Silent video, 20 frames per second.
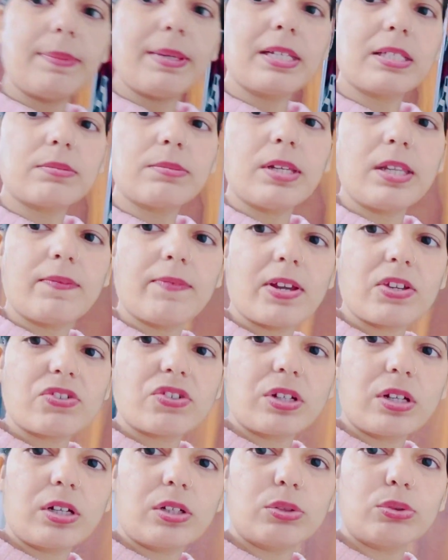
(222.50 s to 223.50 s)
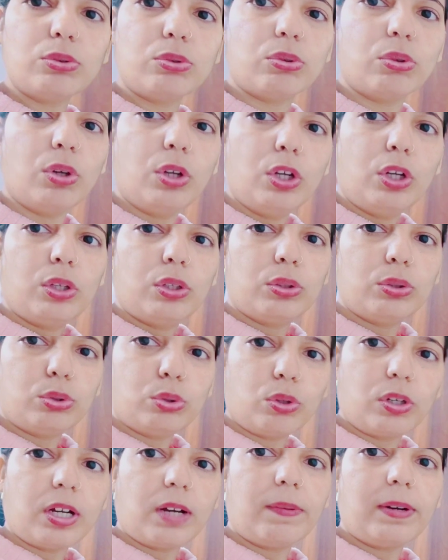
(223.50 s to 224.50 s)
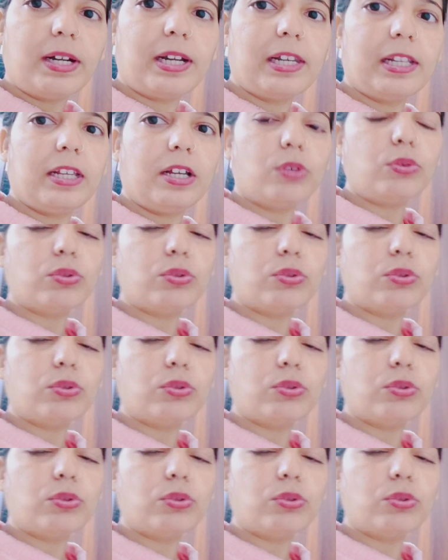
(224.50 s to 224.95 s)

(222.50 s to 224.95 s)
है कि मैं इसमें इन्वेस्ट कर दूँ दो कवर